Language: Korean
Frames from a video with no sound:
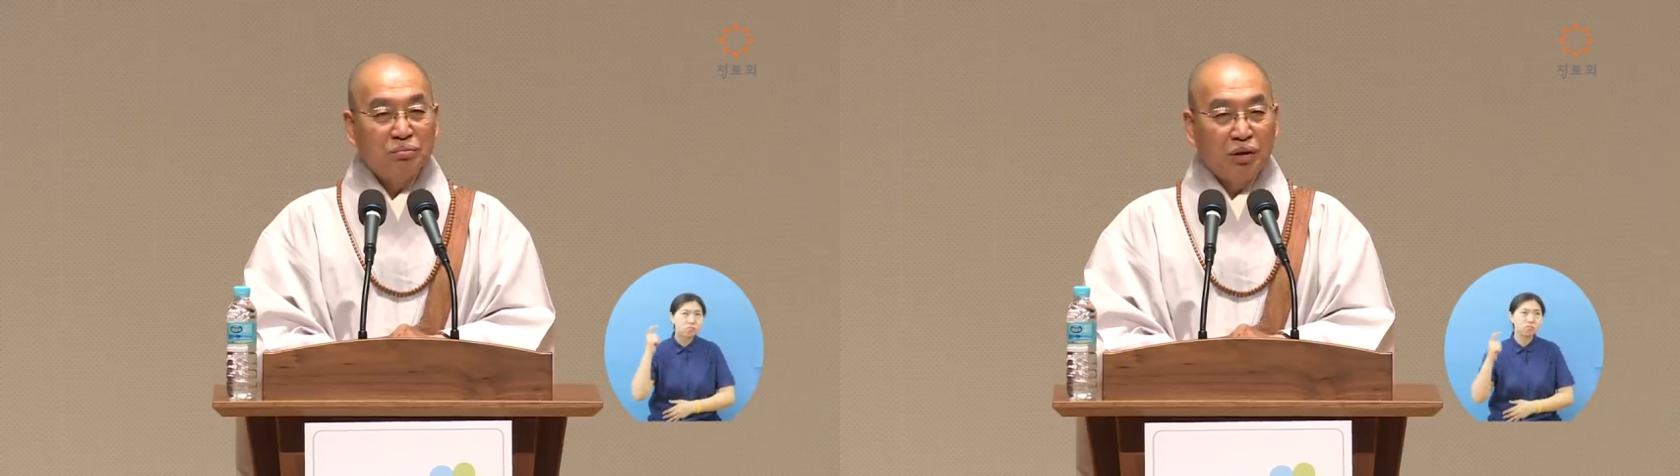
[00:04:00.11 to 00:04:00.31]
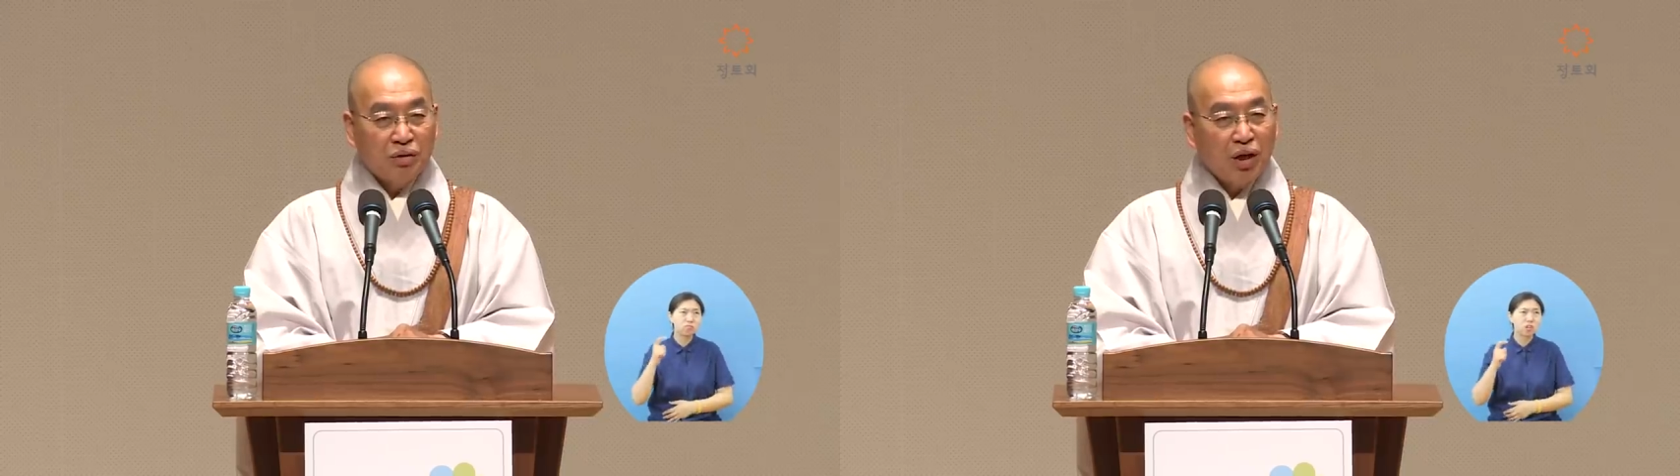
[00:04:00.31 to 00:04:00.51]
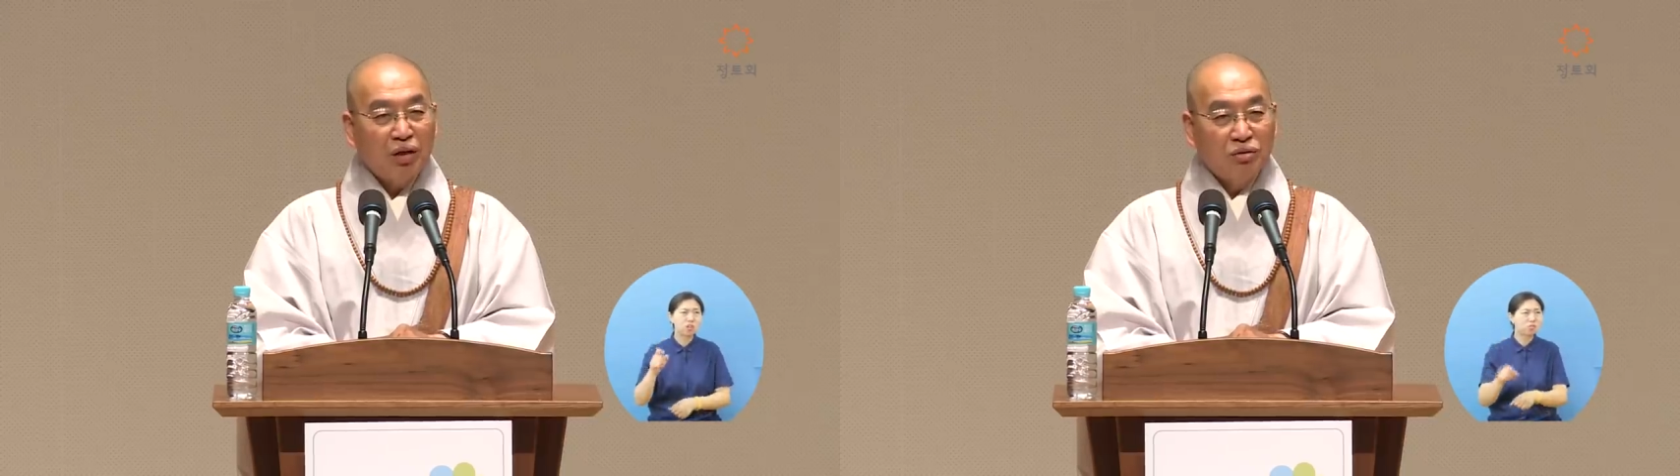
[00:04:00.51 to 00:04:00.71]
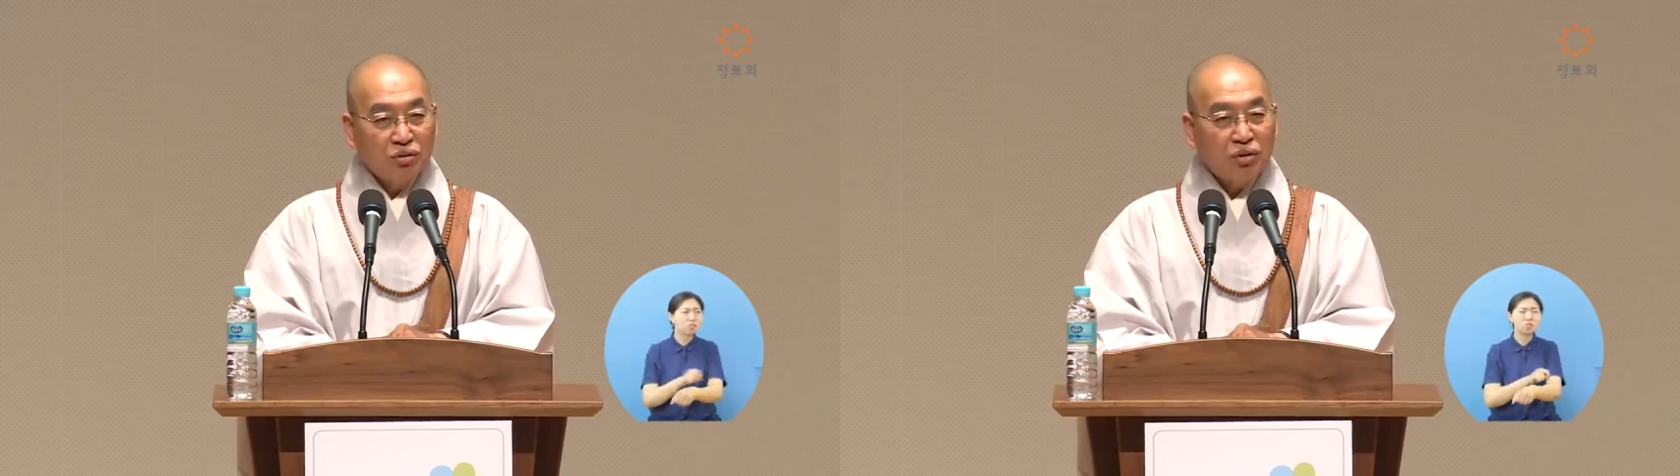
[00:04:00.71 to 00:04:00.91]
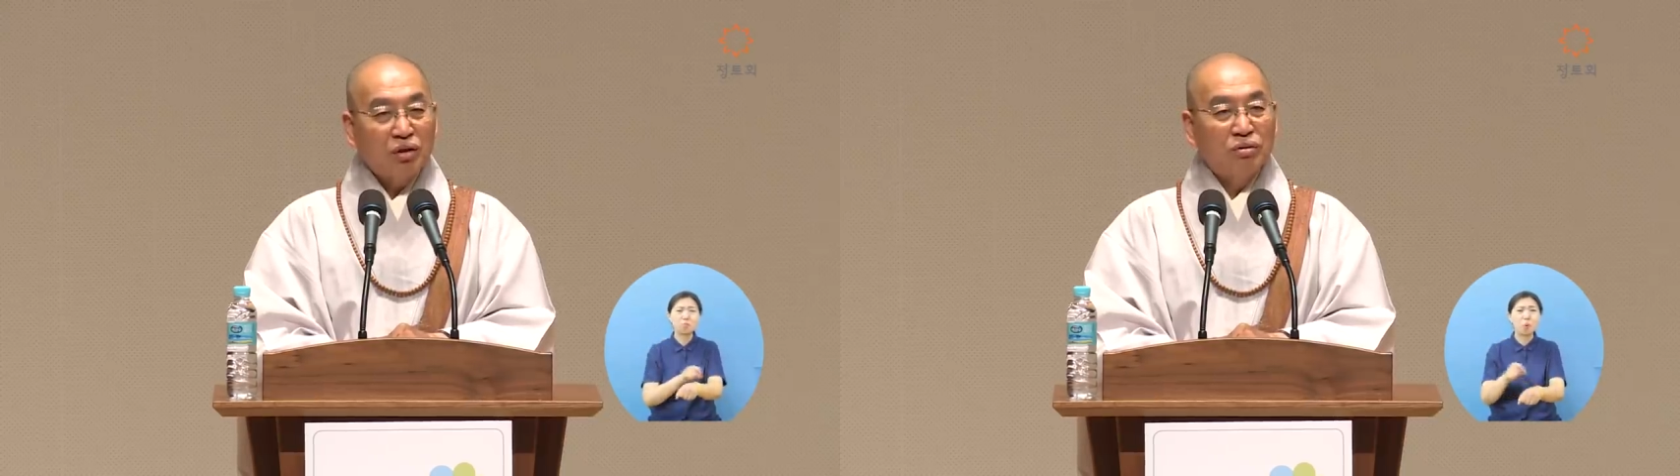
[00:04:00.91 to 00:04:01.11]
별거 아닌
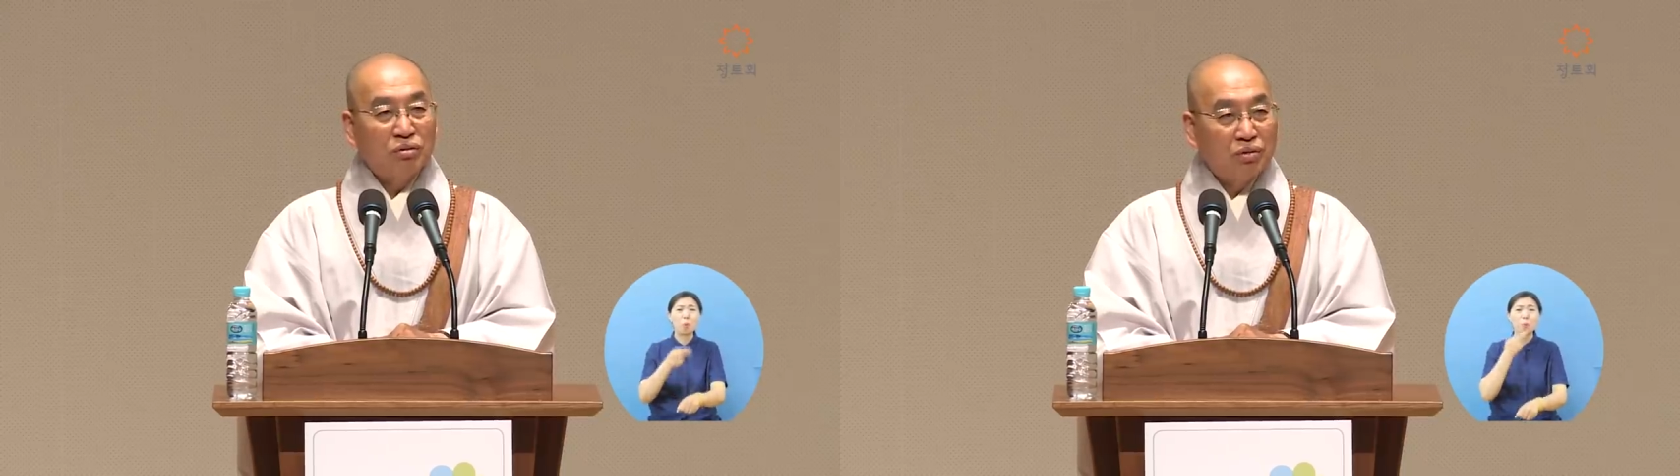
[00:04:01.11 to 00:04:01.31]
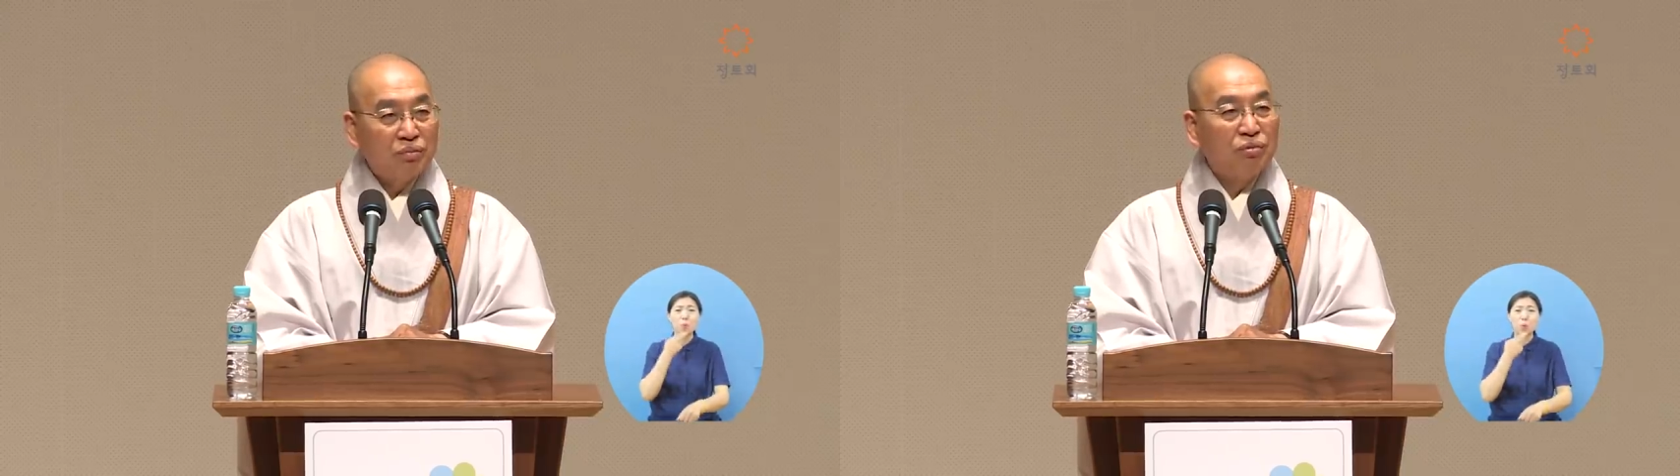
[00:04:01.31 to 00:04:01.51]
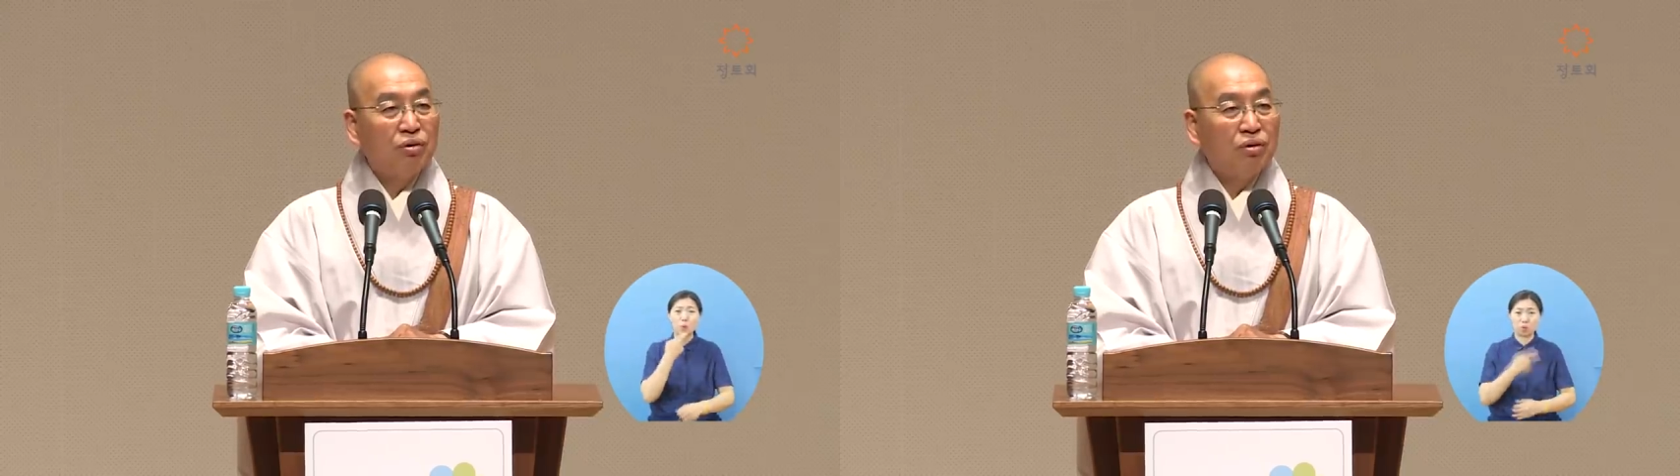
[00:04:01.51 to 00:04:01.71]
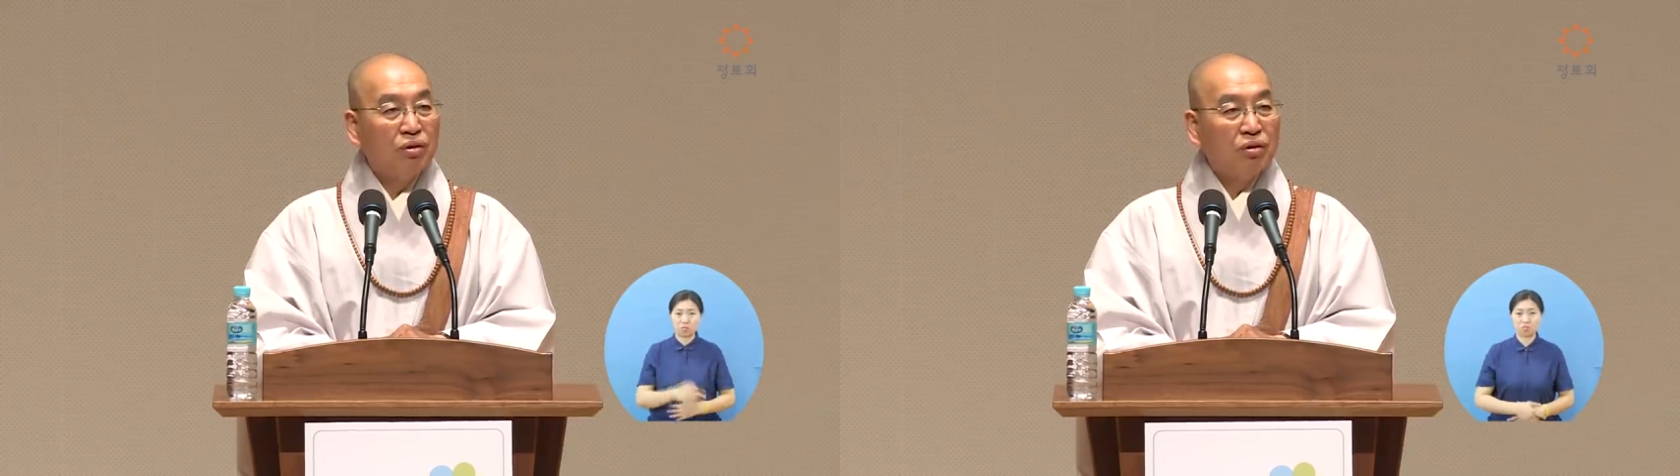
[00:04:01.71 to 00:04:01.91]
것 같은데 뭐